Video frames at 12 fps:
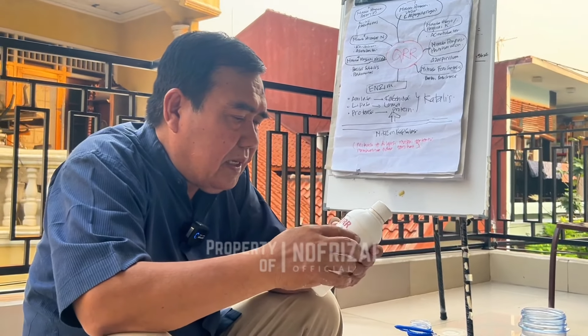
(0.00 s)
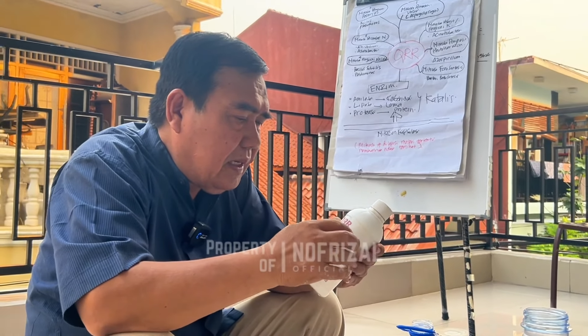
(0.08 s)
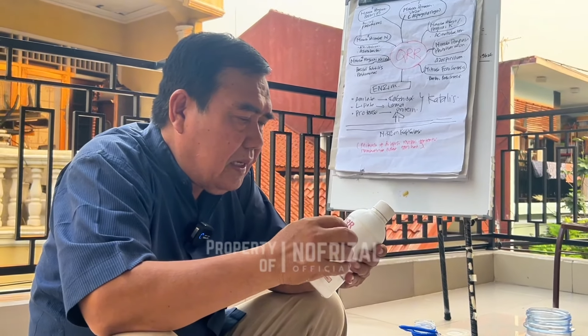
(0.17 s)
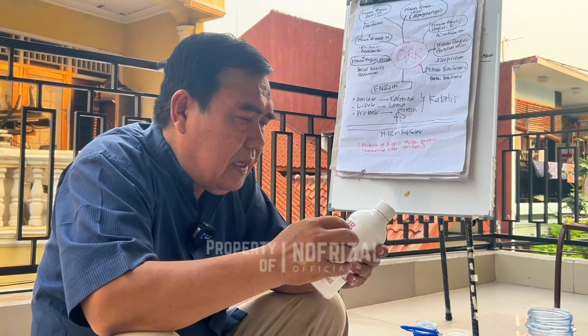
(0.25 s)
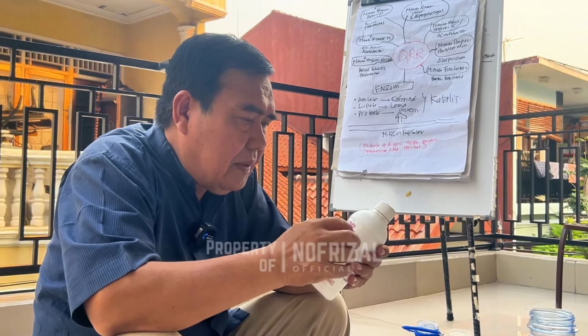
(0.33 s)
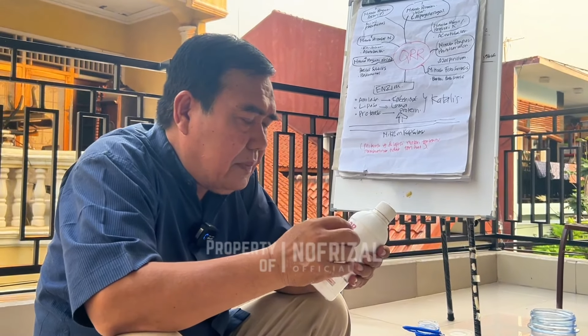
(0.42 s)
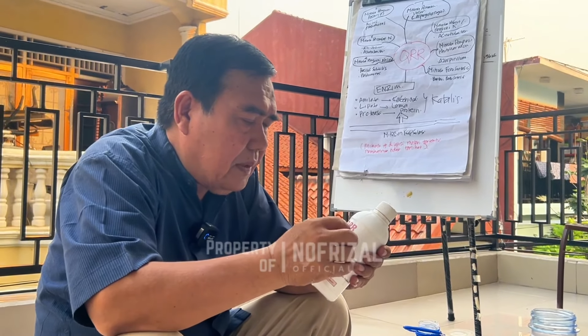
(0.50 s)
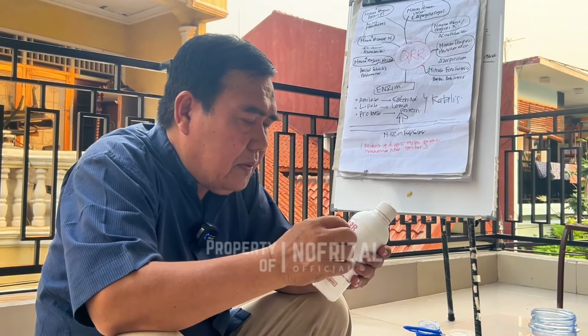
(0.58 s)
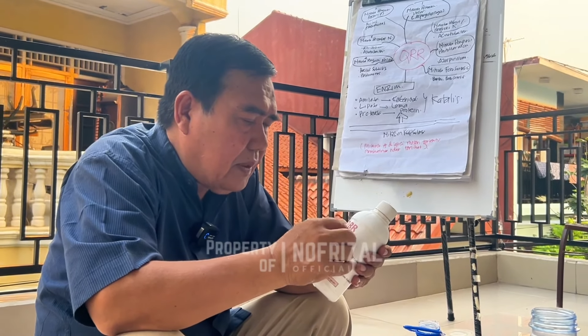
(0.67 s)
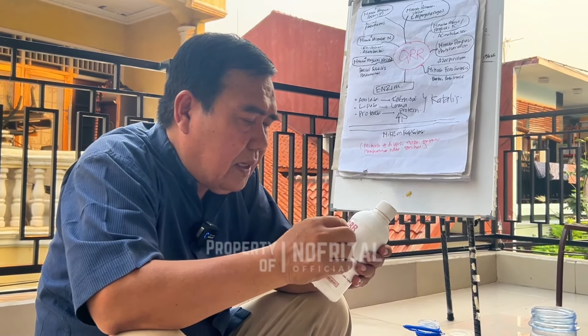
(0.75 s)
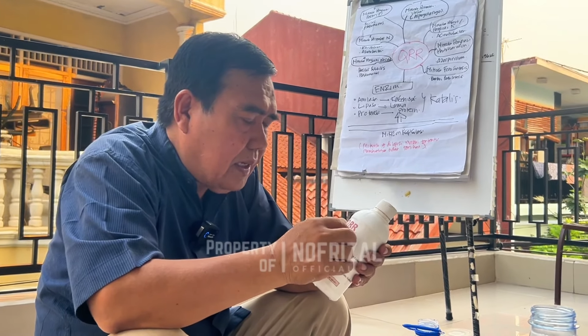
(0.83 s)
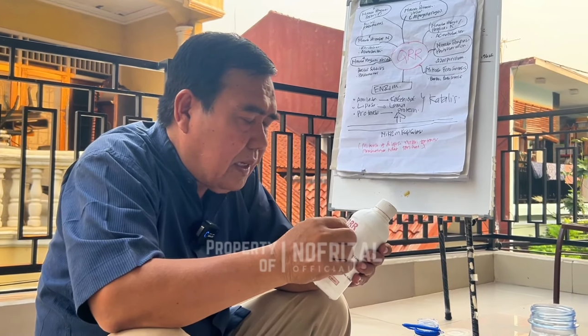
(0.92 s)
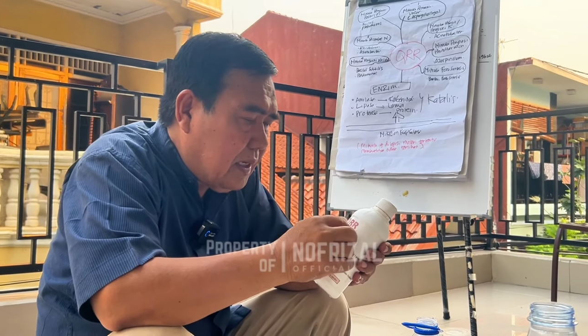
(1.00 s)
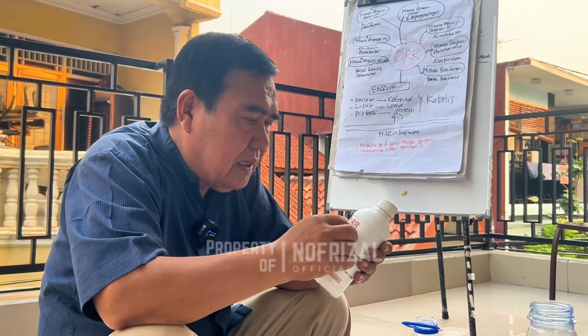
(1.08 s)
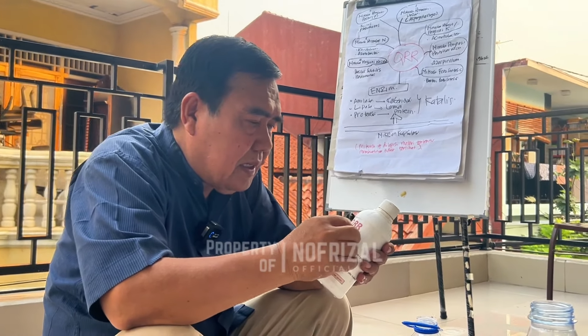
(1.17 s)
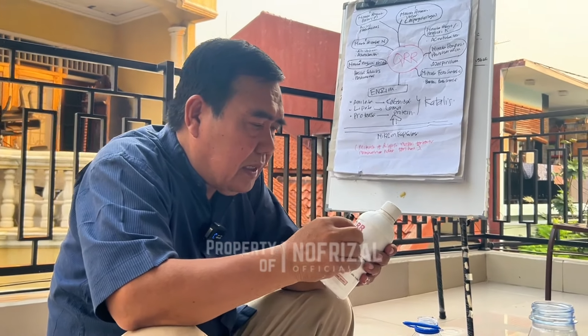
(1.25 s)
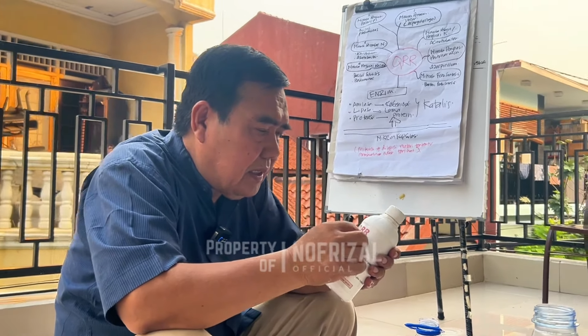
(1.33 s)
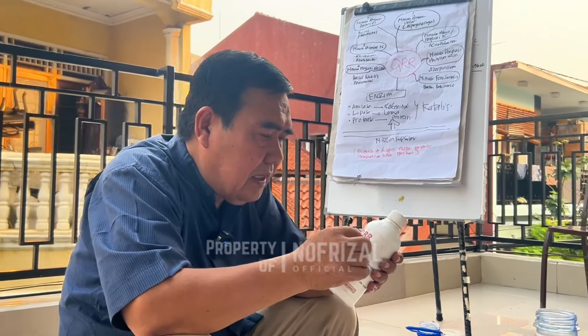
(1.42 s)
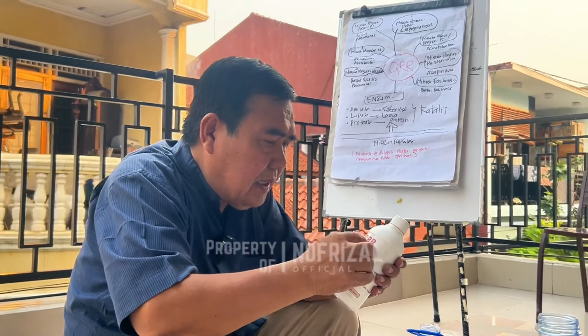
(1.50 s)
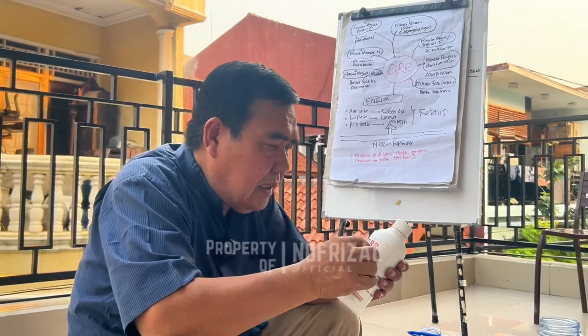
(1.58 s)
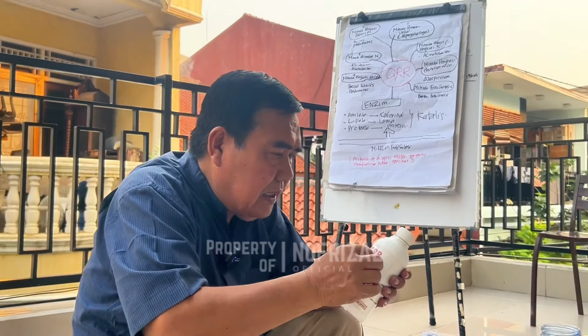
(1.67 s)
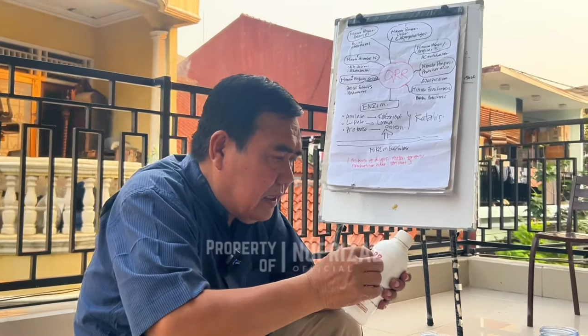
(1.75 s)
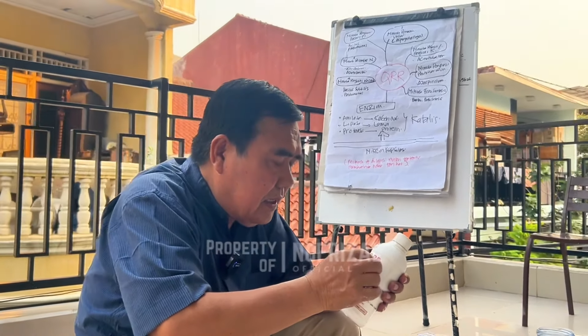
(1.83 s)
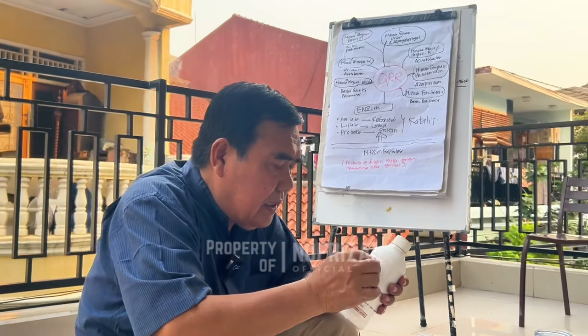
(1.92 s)
nya lebih kurang ya artinya
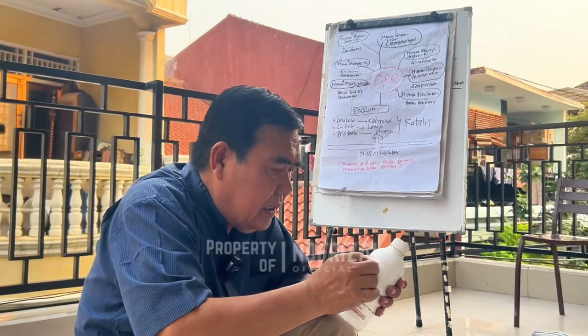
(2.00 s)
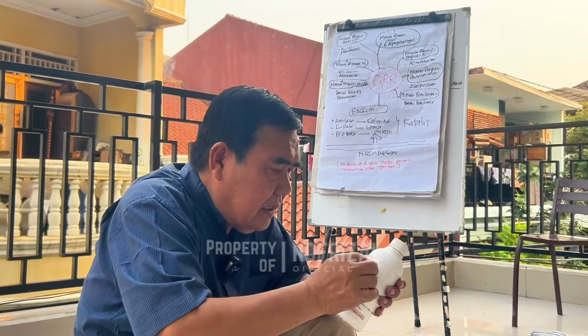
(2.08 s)
gini